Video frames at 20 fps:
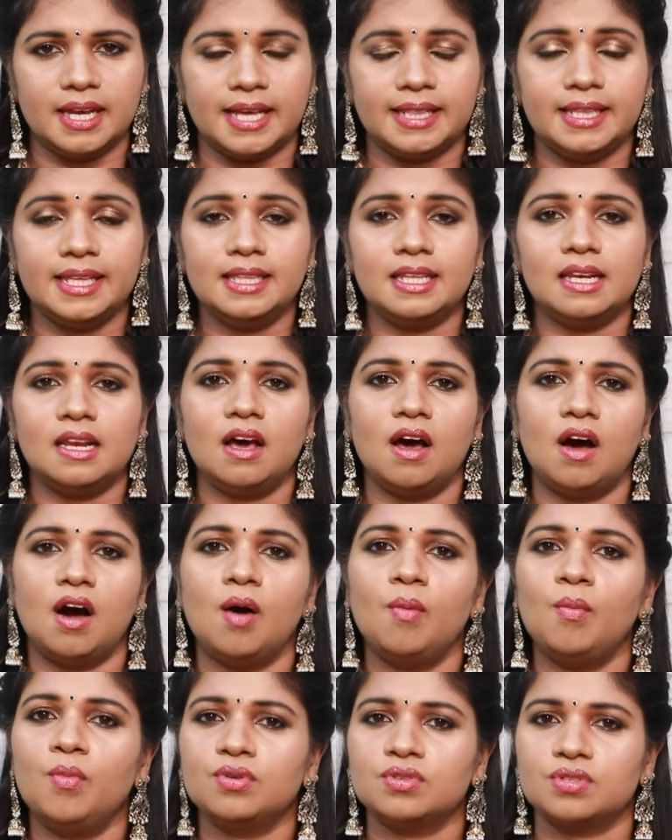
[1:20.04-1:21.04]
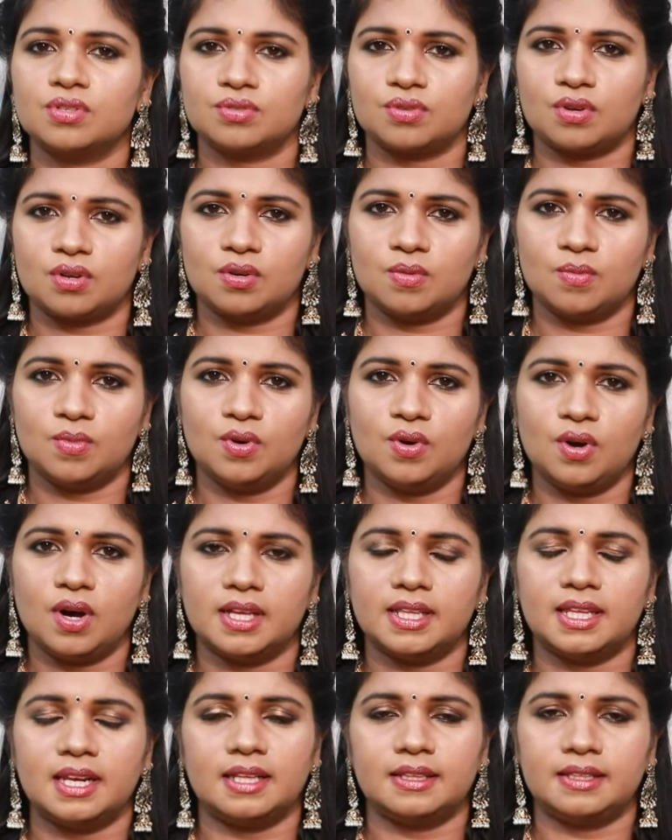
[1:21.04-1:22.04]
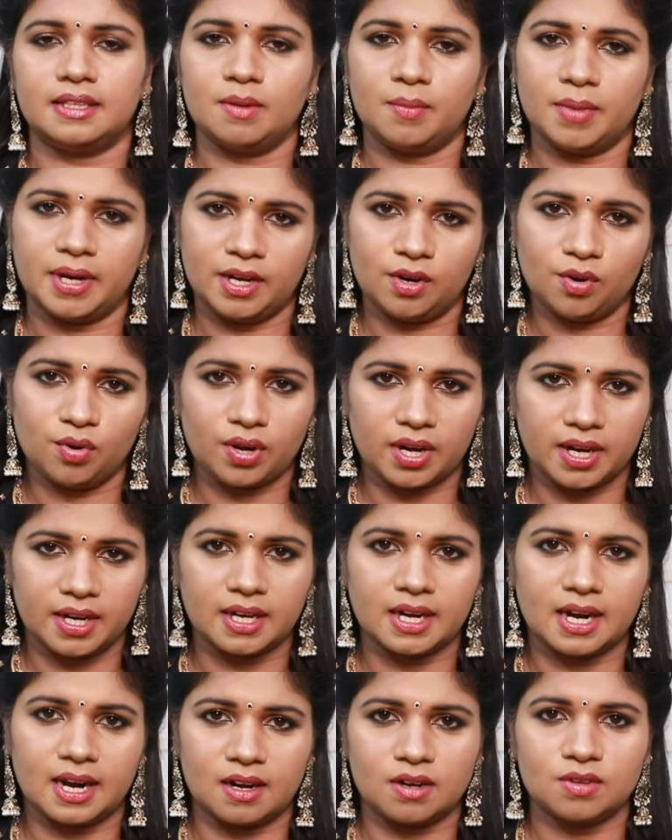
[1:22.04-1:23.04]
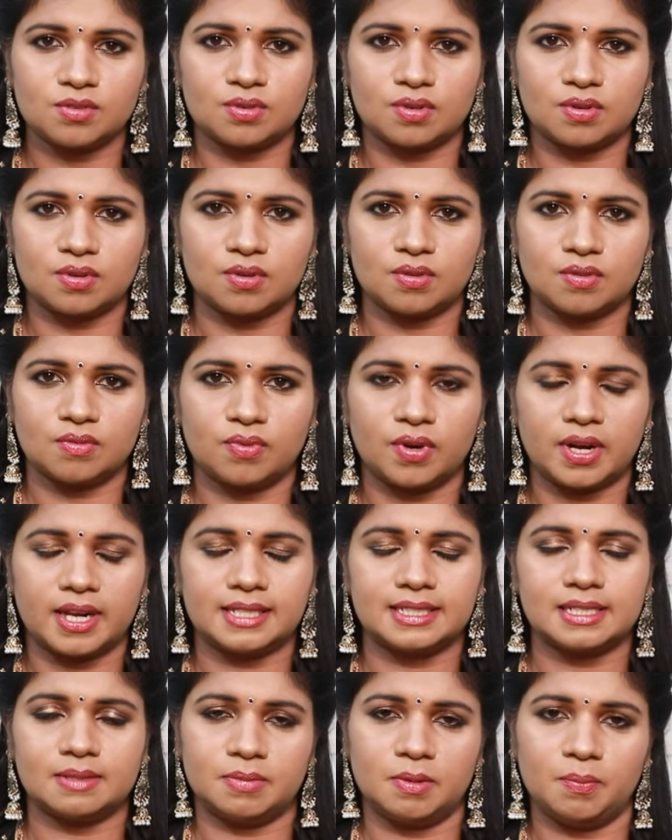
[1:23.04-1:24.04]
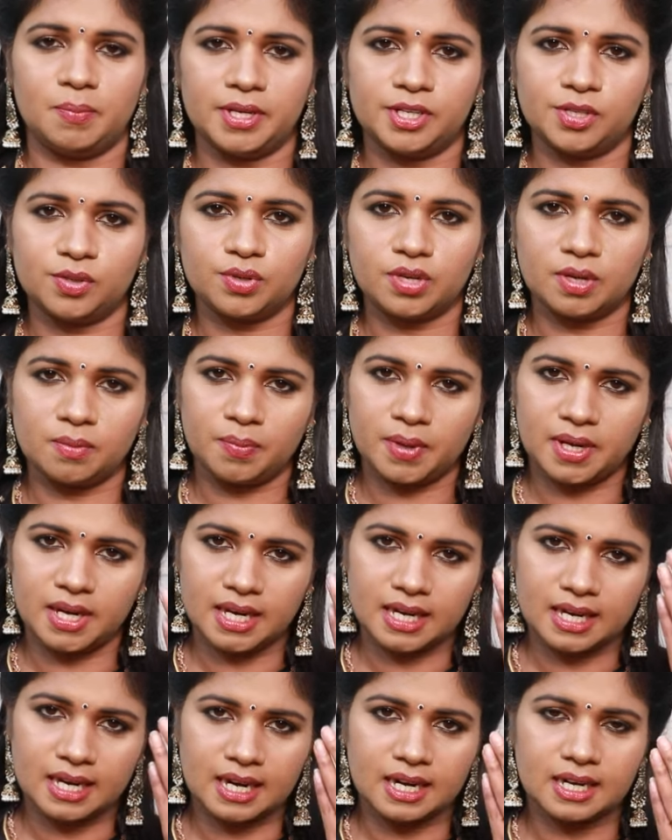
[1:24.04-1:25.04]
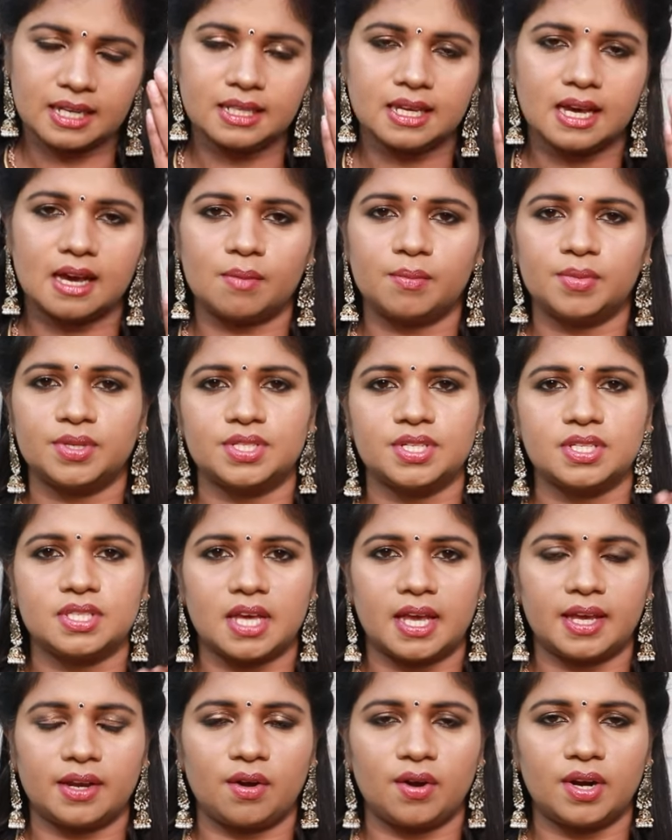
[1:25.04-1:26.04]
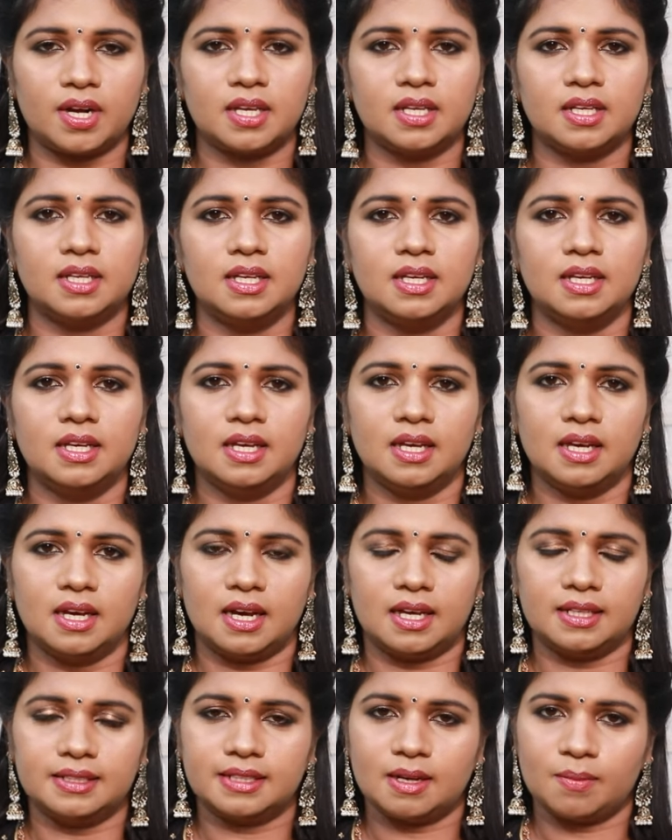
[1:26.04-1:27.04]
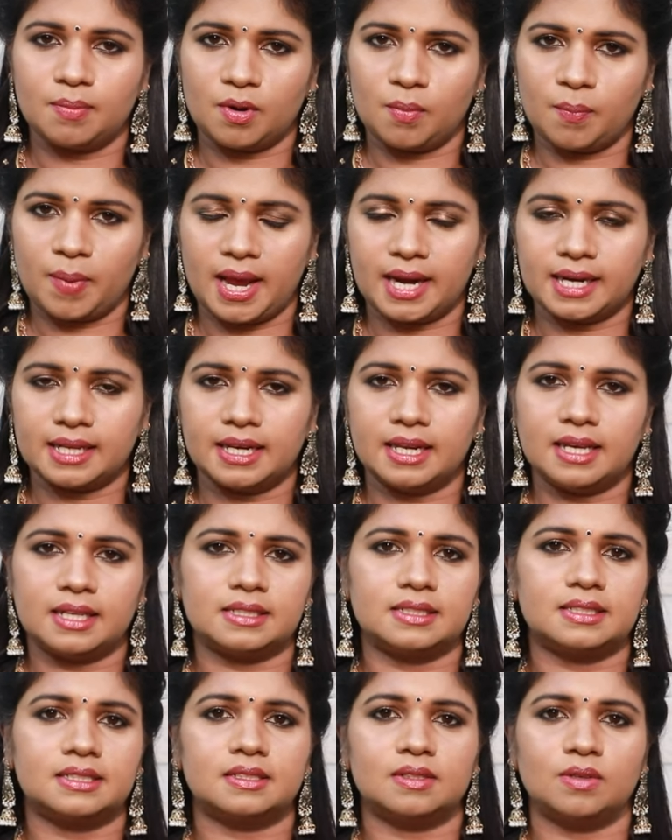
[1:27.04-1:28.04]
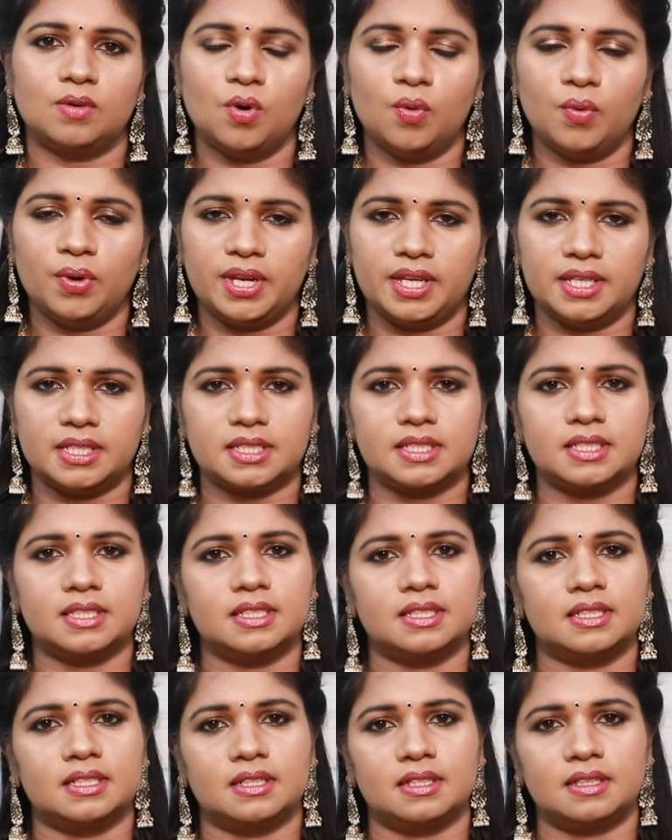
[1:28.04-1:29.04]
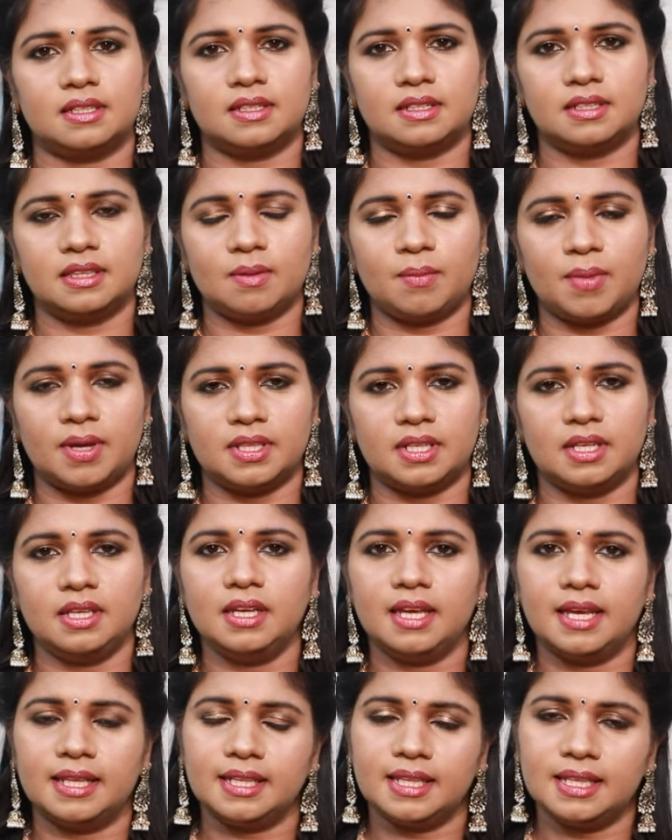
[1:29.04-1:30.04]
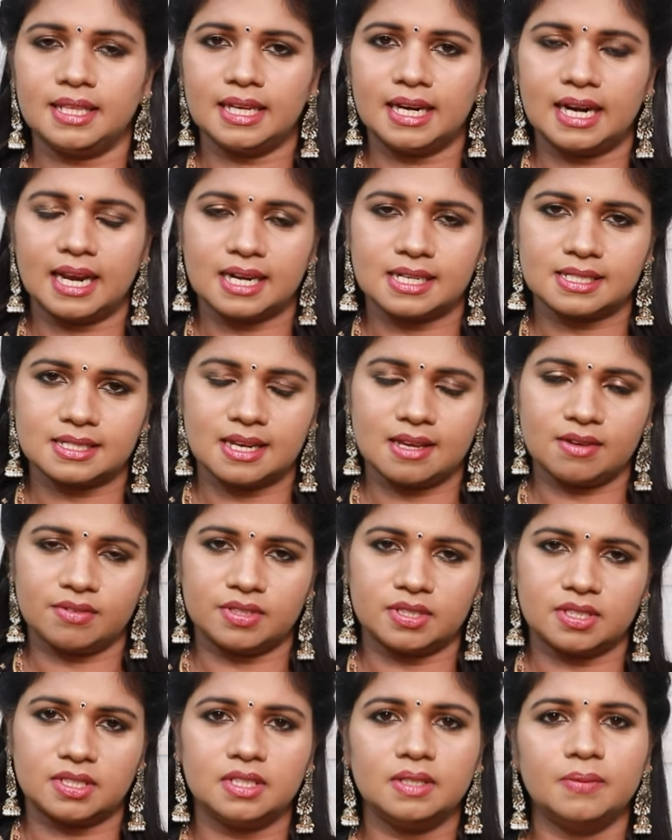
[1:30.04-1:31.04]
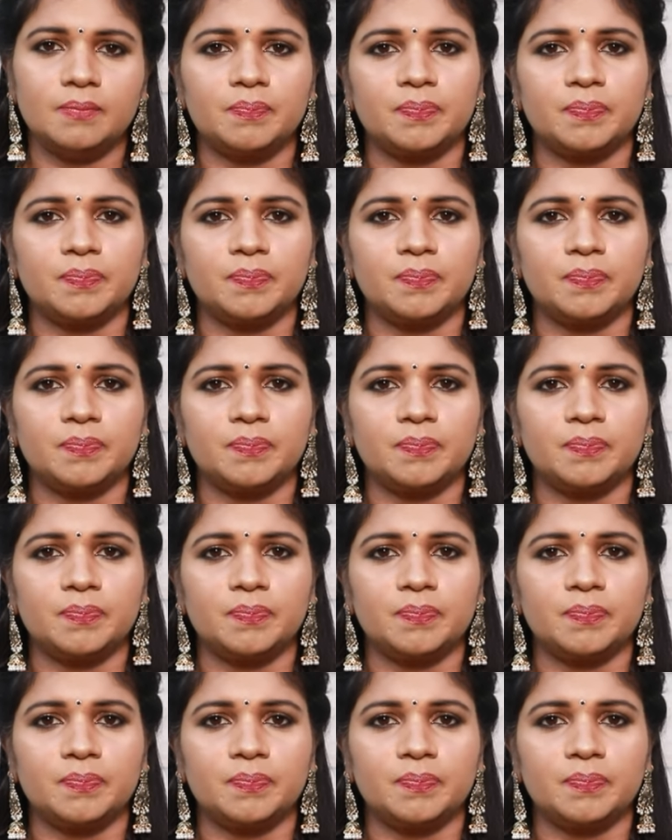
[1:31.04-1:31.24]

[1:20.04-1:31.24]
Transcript: எது இதெல்லாம் ஹார்மோன்ஸ் சுரக்குமோ அது எல்லாத்தையும் நம்ம எண்டோக்ரைன் கிளான்னு சொல்கிறோம் ஃபார் எக்ஸாம்பிள் பிட்யூட்ரி பீனல் கிளாண்ட்லேருந்து ஆரம்பித்து தைராய்டு அதுக்கப்புறம் பேன்க்ரியாஸ் ஓவரிஸ் இந்த மாதிரி எந்தெந்த கிளான்ஸ்லாம் வந்து